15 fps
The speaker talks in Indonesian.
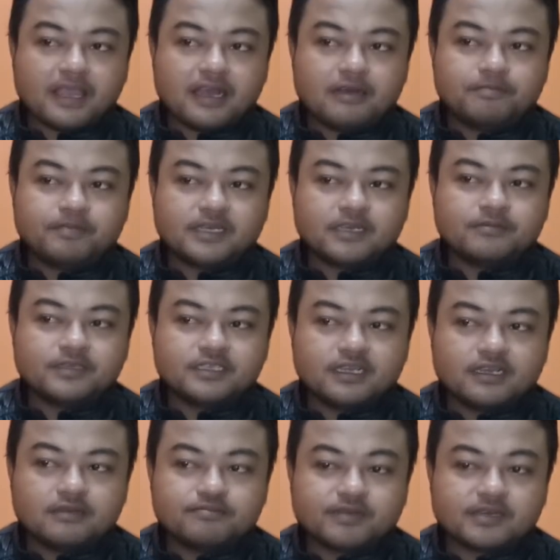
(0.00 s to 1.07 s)
apa
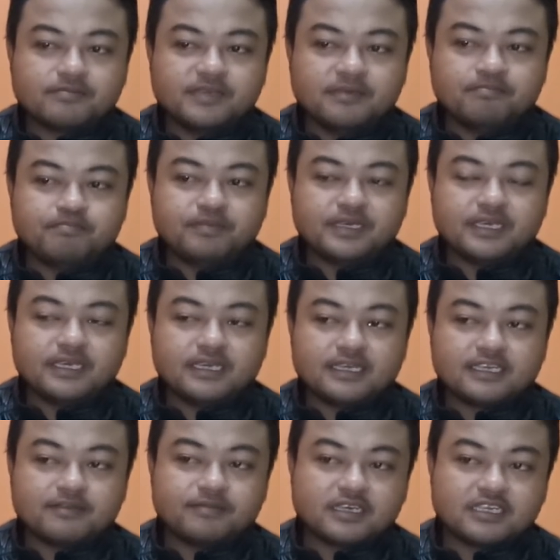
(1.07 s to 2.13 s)
namanya
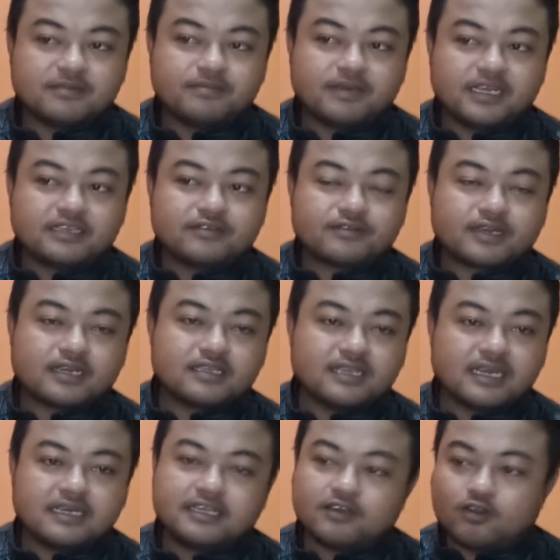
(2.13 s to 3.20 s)
bermimpi tiba-tiba itu
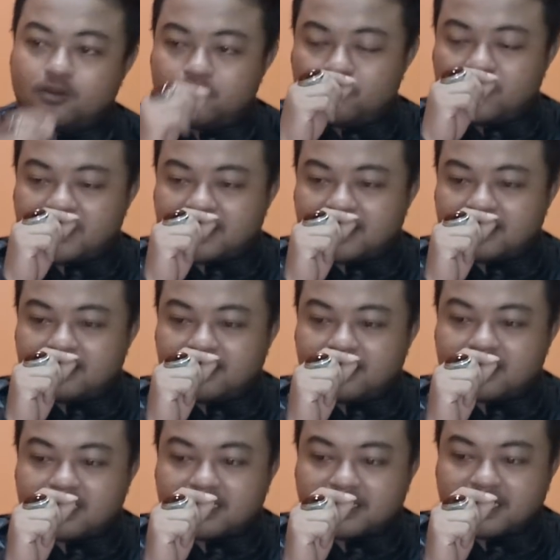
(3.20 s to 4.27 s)
terjadi omongan
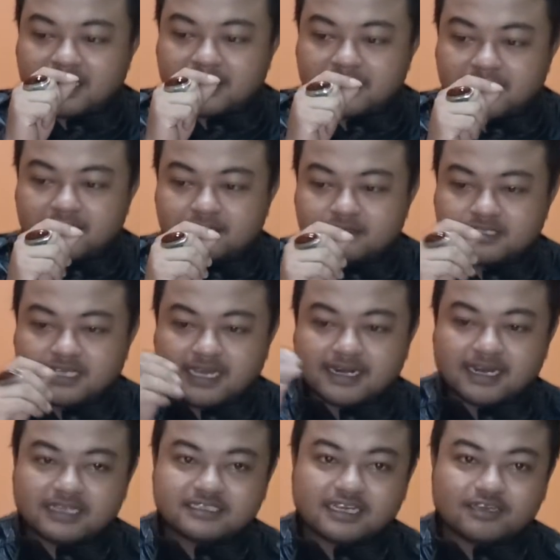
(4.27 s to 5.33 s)
anda kadang-kadang
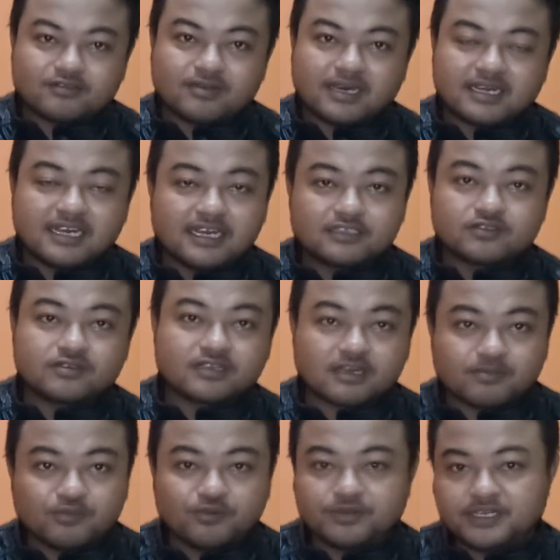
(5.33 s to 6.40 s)
jarak satu hari langsung
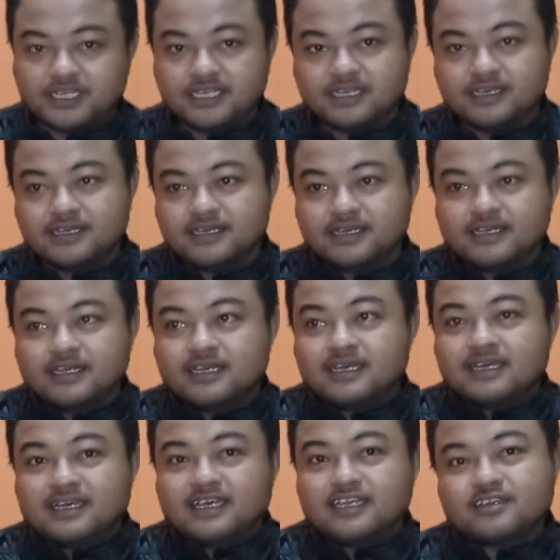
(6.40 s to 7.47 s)
terbukti
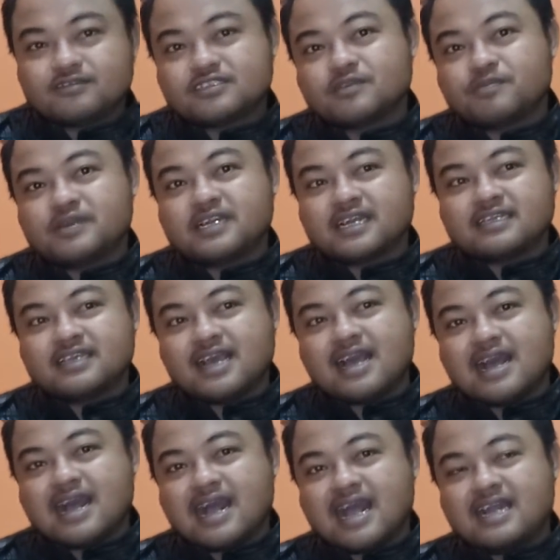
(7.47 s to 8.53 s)
itu sebenarnya
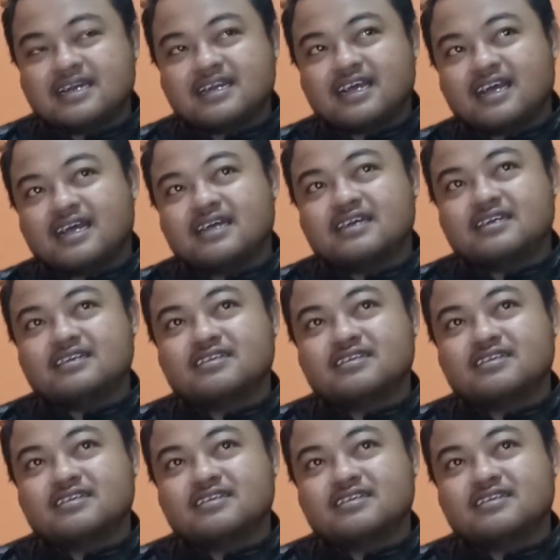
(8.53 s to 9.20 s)
anda